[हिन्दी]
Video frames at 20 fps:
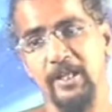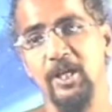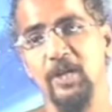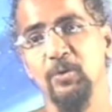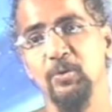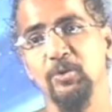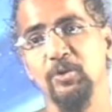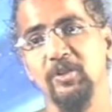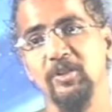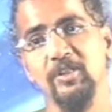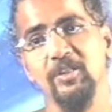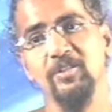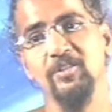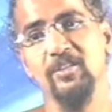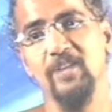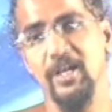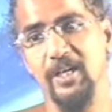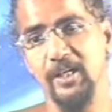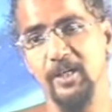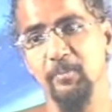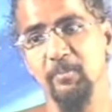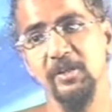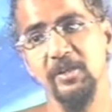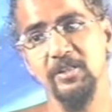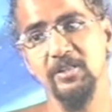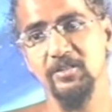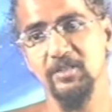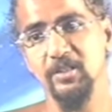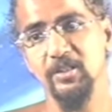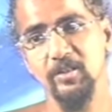पैदा होती हैं सागर में
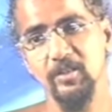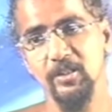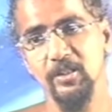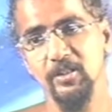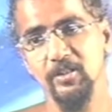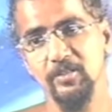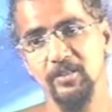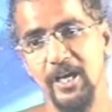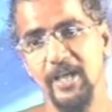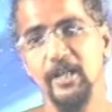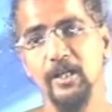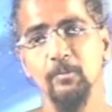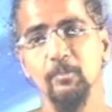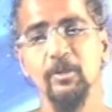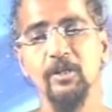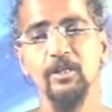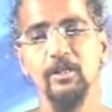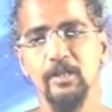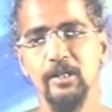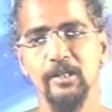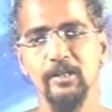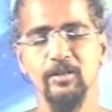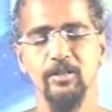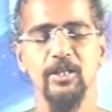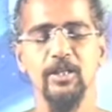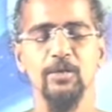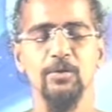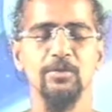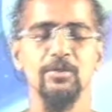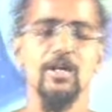ही जीती हैं सागर में ही रहती
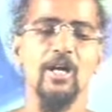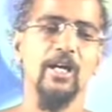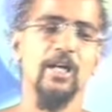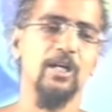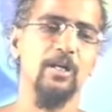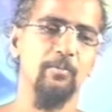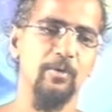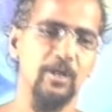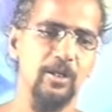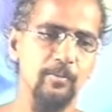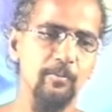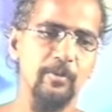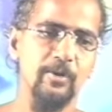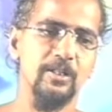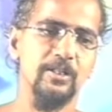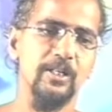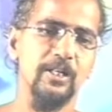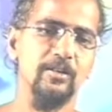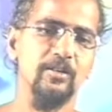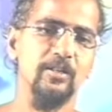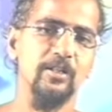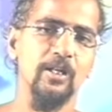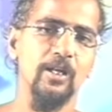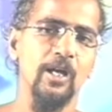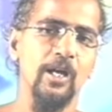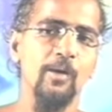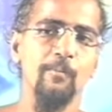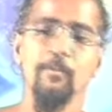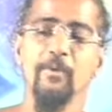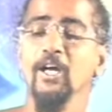हैं और सागर में ही मर जाती
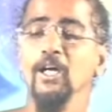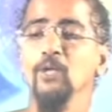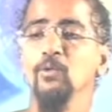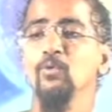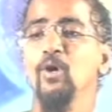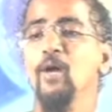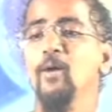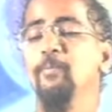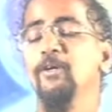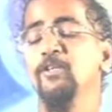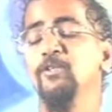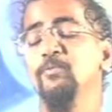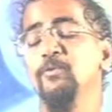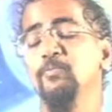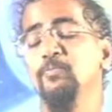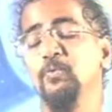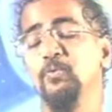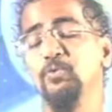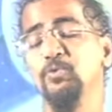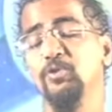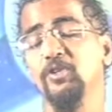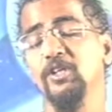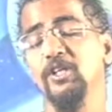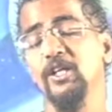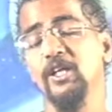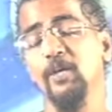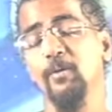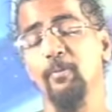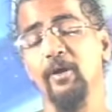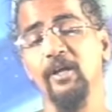हैं मगर वो आपस में पूछती
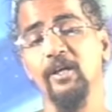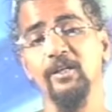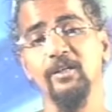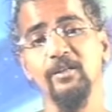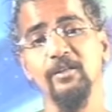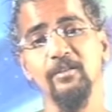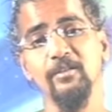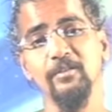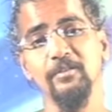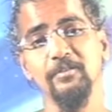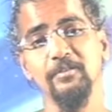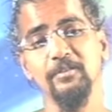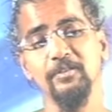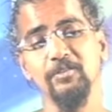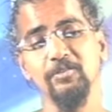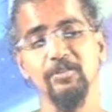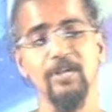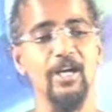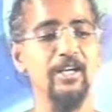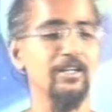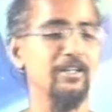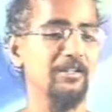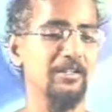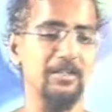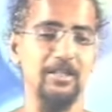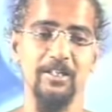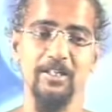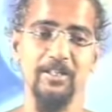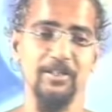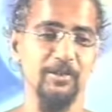हैं कि बहन सागर
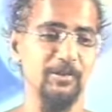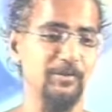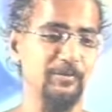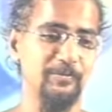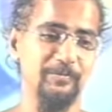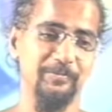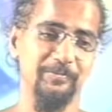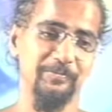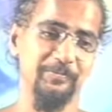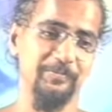कहाँ है